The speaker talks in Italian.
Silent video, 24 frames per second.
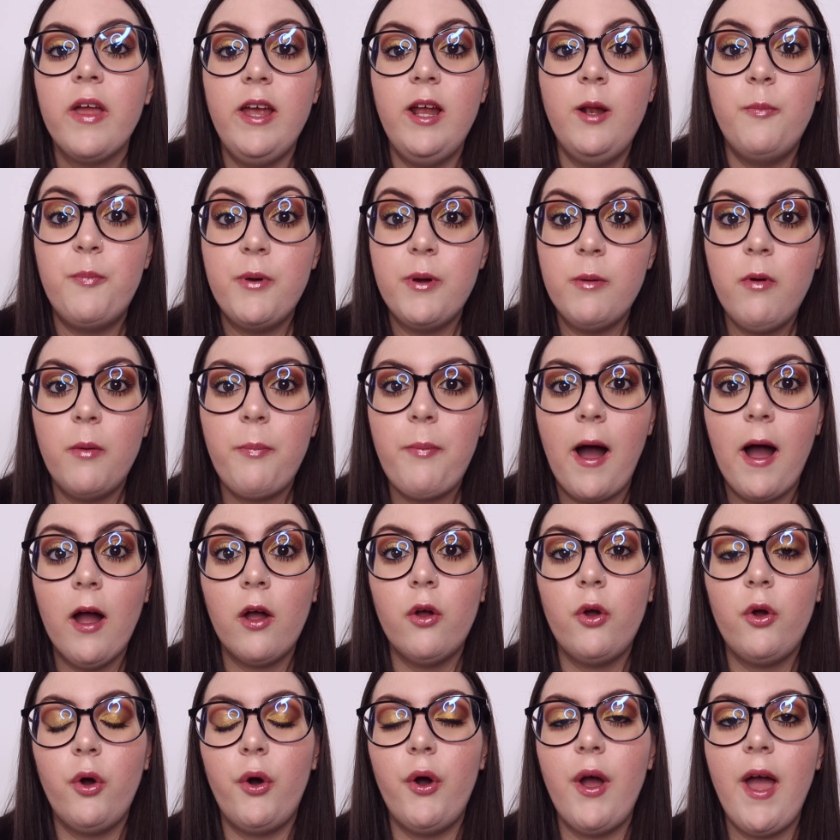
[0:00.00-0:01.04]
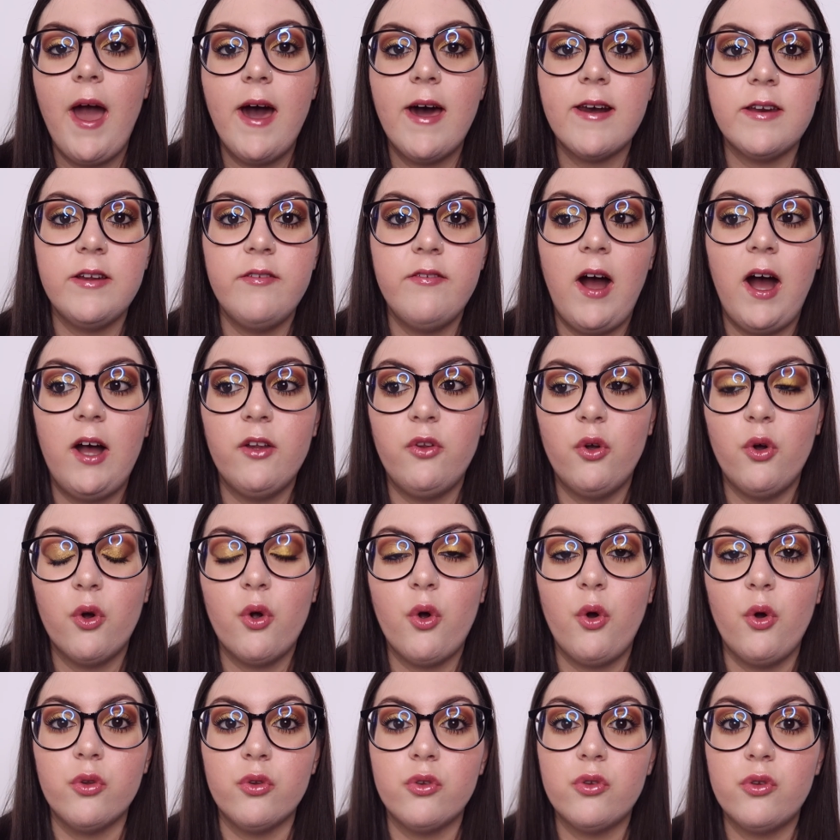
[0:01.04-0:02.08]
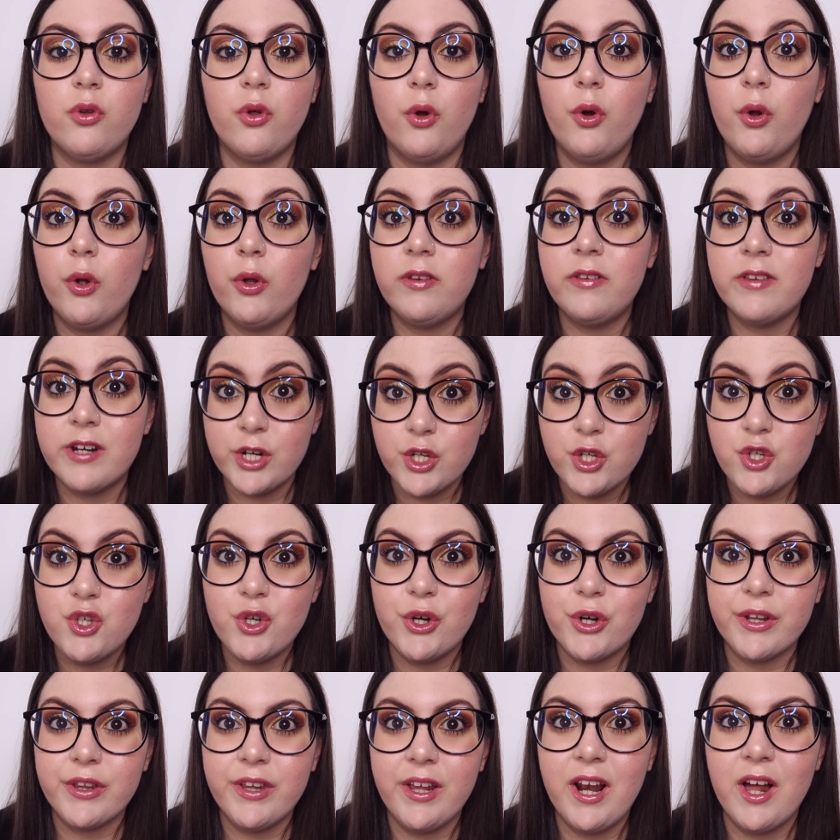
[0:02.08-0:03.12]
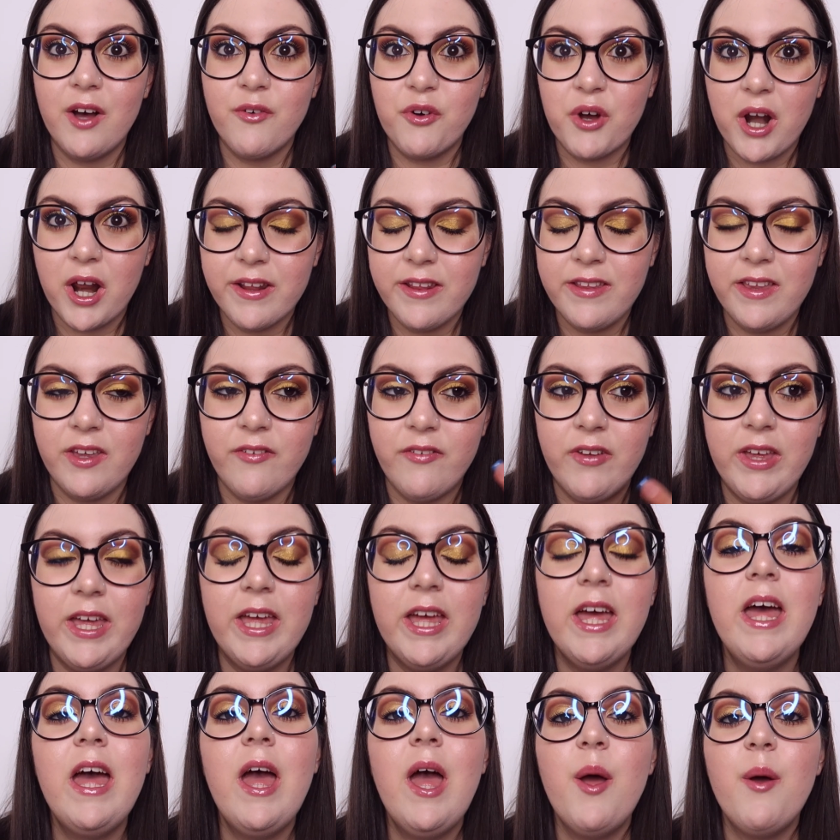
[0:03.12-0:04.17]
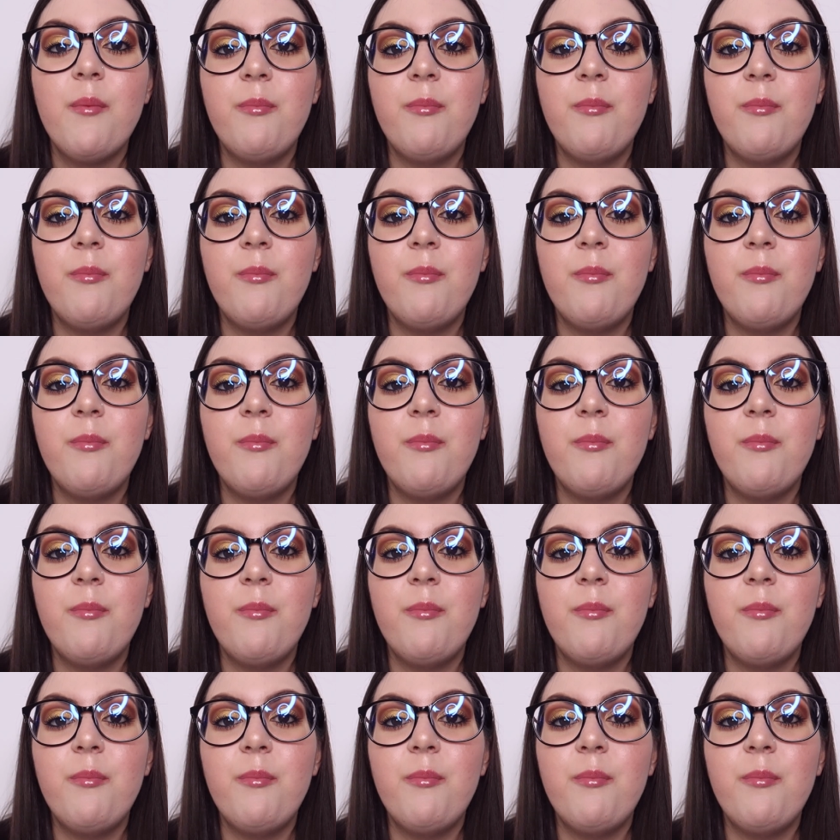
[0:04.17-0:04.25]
il primo pacco è arrivato con solo tre giorni lavorativi,